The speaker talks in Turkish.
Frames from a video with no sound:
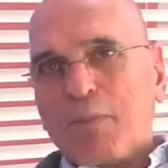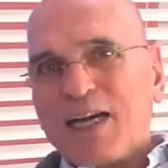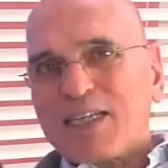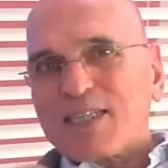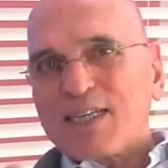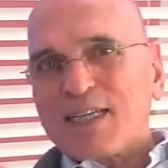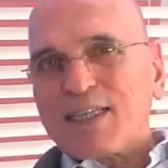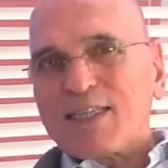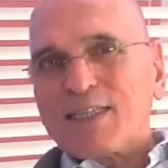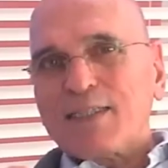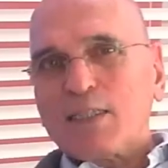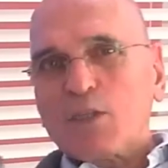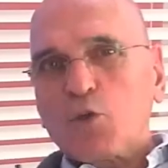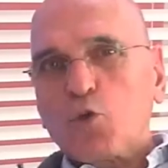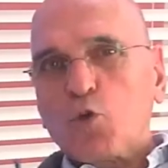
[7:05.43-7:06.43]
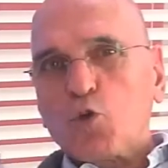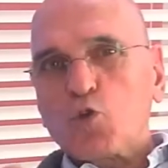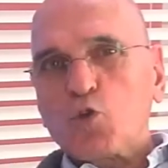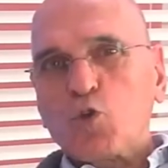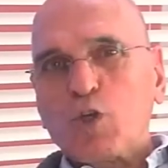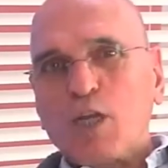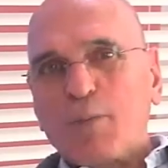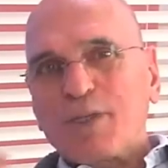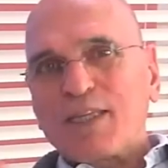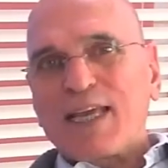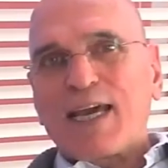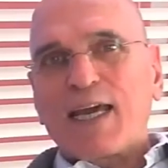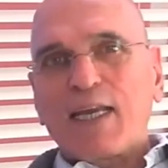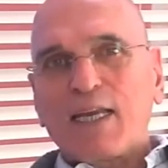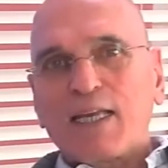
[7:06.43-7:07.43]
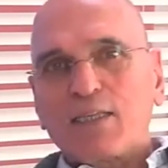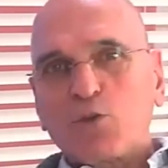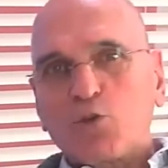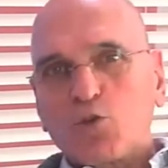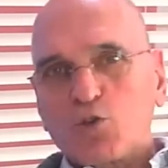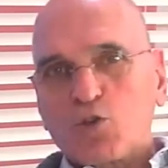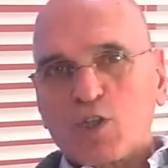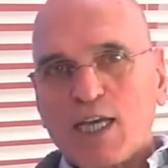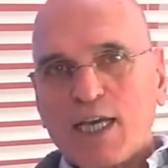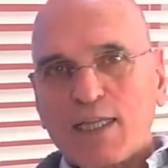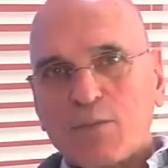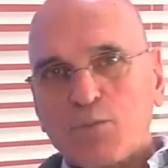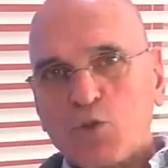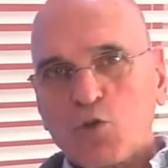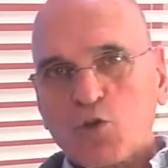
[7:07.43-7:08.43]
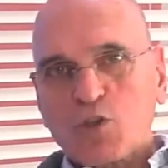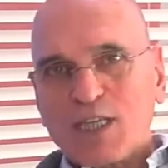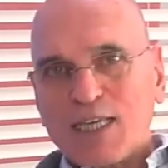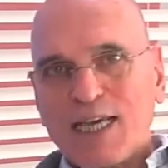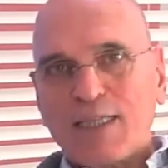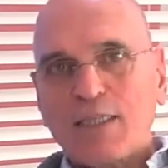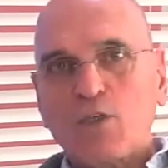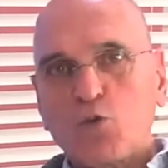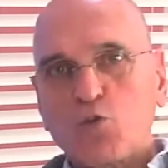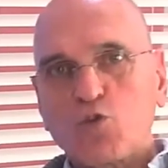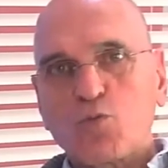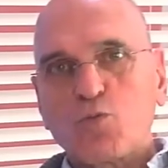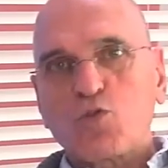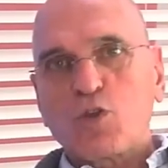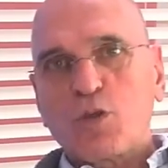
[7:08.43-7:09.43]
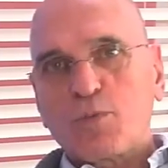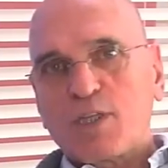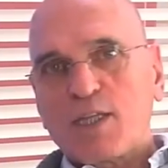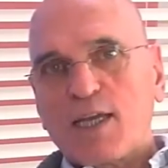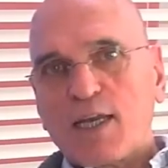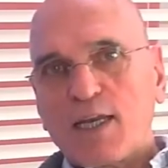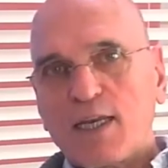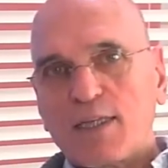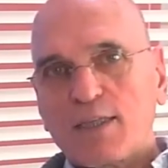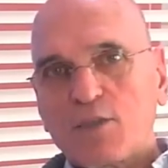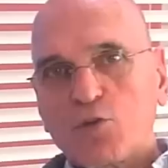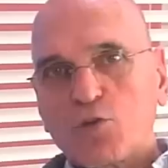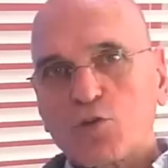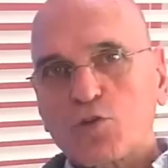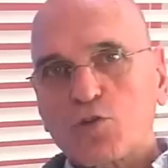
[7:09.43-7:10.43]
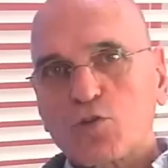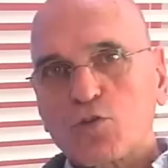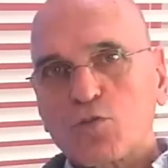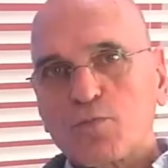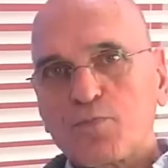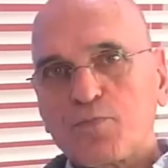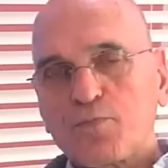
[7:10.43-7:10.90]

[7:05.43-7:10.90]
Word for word: başkalarının gözüyle mi değerlendiriyoruz kendimizi yoksa kendi gözümüzle mi değerlendiriyoruz?